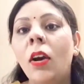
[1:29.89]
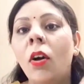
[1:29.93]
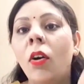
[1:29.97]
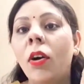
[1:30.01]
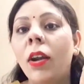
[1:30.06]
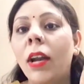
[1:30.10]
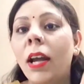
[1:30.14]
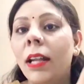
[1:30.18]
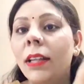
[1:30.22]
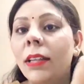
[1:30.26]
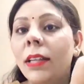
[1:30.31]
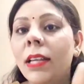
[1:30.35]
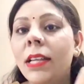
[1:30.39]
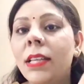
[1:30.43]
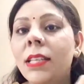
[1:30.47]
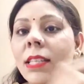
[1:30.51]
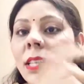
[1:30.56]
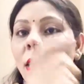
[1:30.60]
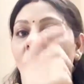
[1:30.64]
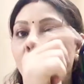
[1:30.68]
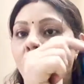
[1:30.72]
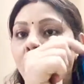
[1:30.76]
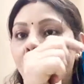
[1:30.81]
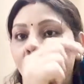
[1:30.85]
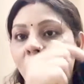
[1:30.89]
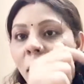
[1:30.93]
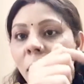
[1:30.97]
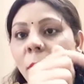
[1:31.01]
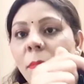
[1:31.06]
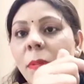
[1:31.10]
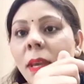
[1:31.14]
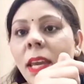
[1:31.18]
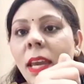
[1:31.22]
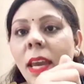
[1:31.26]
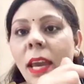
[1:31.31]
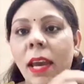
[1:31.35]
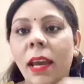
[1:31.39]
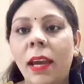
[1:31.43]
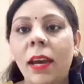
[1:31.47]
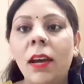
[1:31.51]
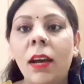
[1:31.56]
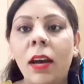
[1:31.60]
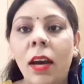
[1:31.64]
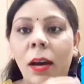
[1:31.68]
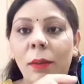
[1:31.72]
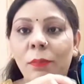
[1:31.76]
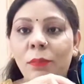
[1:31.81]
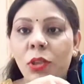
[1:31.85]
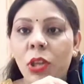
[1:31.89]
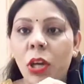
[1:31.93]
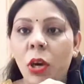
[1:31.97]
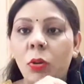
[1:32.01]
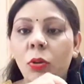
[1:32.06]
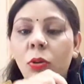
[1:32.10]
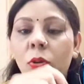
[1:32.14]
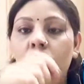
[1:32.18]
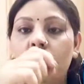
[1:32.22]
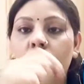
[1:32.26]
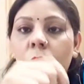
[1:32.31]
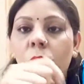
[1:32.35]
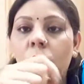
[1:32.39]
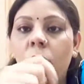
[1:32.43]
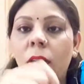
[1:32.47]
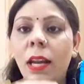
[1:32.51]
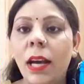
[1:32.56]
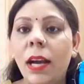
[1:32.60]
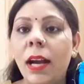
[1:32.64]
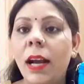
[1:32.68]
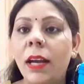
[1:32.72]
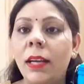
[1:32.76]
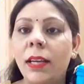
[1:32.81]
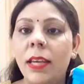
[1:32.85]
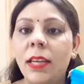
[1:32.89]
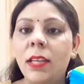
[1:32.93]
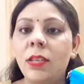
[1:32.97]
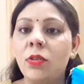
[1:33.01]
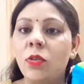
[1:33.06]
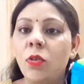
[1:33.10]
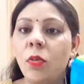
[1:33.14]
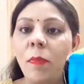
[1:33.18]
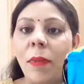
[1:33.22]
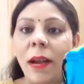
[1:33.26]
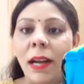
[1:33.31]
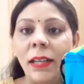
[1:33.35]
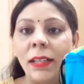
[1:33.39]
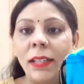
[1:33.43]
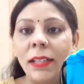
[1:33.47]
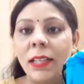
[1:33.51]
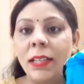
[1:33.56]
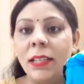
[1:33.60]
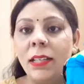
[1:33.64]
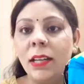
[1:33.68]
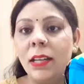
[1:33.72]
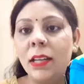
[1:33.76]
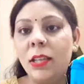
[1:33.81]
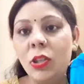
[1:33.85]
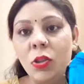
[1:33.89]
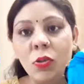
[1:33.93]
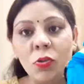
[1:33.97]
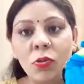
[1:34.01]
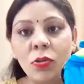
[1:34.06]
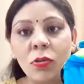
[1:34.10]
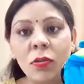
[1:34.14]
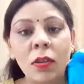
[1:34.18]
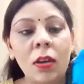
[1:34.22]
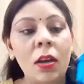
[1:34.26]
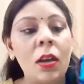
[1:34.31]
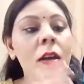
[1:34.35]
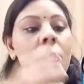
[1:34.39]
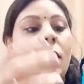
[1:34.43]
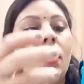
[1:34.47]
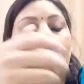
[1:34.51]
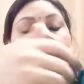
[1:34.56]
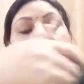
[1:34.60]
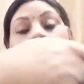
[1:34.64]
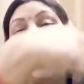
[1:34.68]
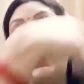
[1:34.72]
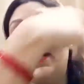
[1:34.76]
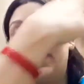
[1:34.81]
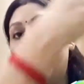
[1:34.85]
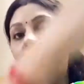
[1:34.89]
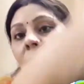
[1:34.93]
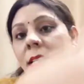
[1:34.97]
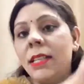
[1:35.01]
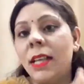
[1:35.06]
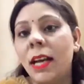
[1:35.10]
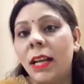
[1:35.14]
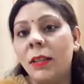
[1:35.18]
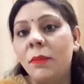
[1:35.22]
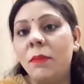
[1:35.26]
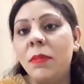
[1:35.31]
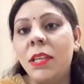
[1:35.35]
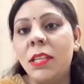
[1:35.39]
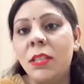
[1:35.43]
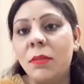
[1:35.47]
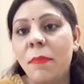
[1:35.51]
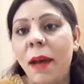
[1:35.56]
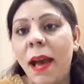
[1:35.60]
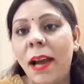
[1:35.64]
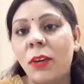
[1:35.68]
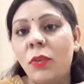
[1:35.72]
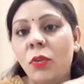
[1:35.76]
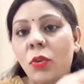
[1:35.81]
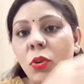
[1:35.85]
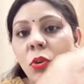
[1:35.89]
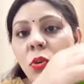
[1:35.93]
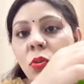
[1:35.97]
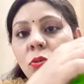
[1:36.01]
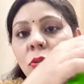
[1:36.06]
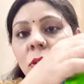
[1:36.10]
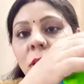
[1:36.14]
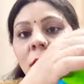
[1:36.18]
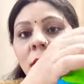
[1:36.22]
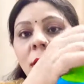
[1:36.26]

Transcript: और अंदर इसके बेल्ट भी है आप चाहो तो हुक लगा के इसको बेल्ट की तरह यूज़ बेल्ट के साथ भी इस बैग को यूज़